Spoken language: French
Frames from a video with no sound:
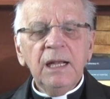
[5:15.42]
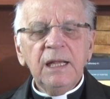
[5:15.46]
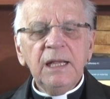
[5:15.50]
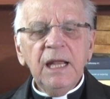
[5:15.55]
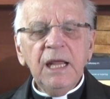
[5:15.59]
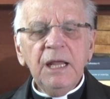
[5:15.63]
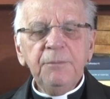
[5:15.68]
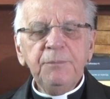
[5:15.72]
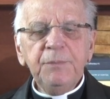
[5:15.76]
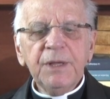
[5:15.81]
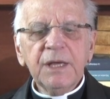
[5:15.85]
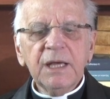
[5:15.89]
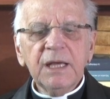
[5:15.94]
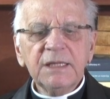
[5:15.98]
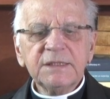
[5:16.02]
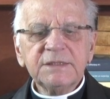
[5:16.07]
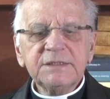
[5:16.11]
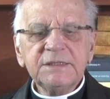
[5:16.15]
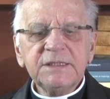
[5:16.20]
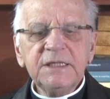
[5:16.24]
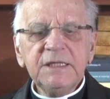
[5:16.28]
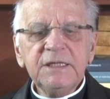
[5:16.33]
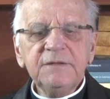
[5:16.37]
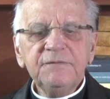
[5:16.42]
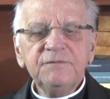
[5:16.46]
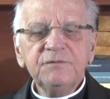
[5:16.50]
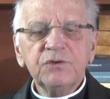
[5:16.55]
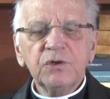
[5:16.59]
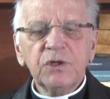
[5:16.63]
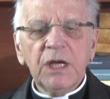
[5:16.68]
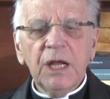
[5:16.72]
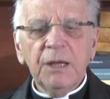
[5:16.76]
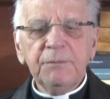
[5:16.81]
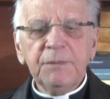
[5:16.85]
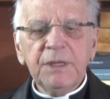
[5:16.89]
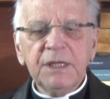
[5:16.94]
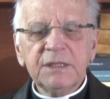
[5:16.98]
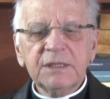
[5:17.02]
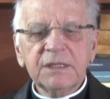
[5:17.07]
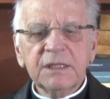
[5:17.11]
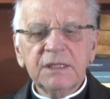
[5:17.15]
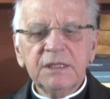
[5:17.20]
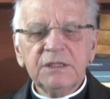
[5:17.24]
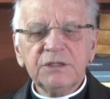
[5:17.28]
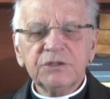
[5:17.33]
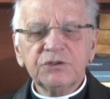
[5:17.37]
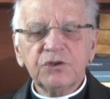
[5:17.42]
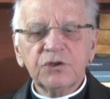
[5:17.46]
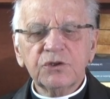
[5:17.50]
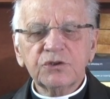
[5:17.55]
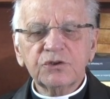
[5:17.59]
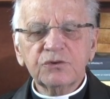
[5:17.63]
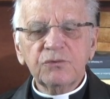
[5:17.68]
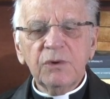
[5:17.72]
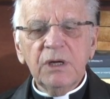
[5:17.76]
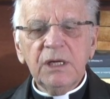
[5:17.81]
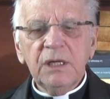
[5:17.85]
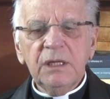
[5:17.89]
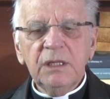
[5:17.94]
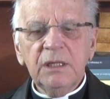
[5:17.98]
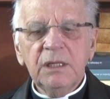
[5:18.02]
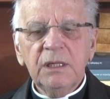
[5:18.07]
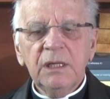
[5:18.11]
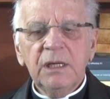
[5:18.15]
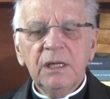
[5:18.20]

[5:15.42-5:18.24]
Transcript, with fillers: l'impératif de la maîtrise de soi,